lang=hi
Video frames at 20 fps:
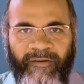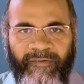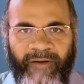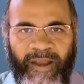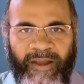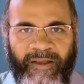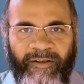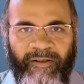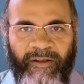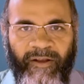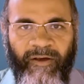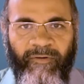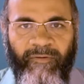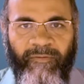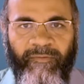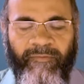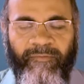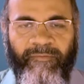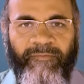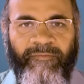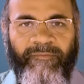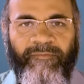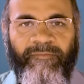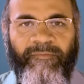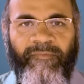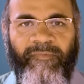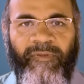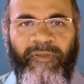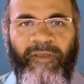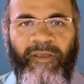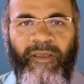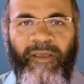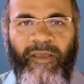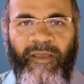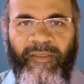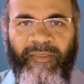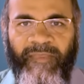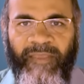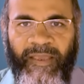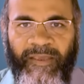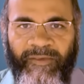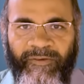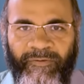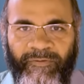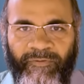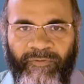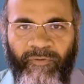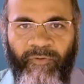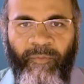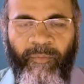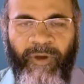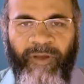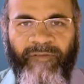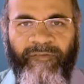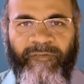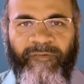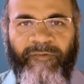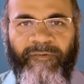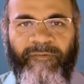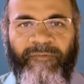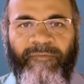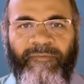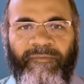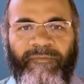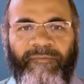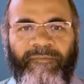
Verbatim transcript: राइट नाउ थैंक यू सो मच